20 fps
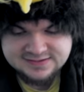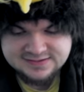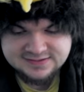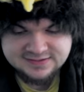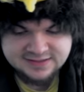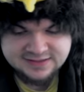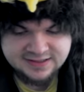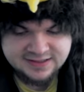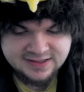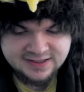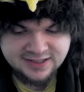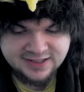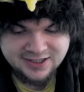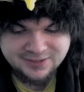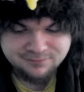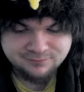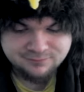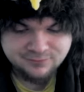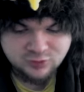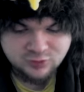denn er
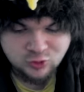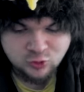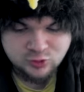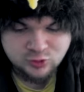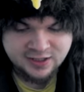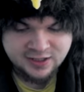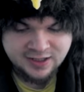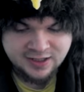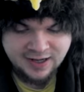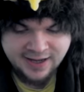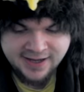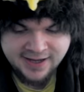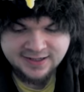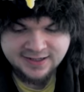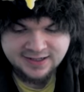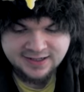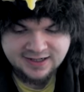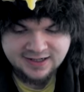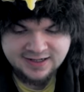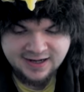tut ja eigentlich
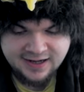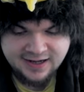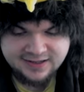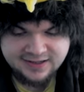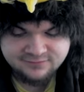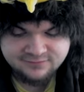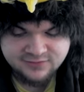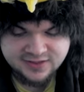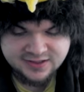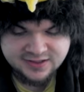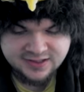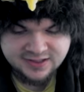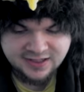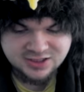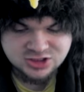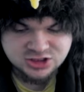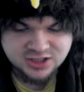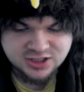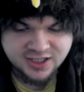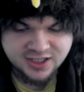alle heilen, wenn er keinen
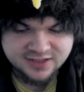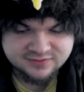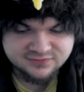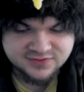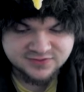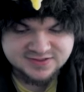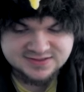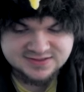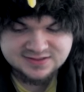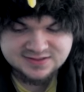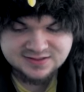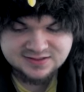Schaden frisst.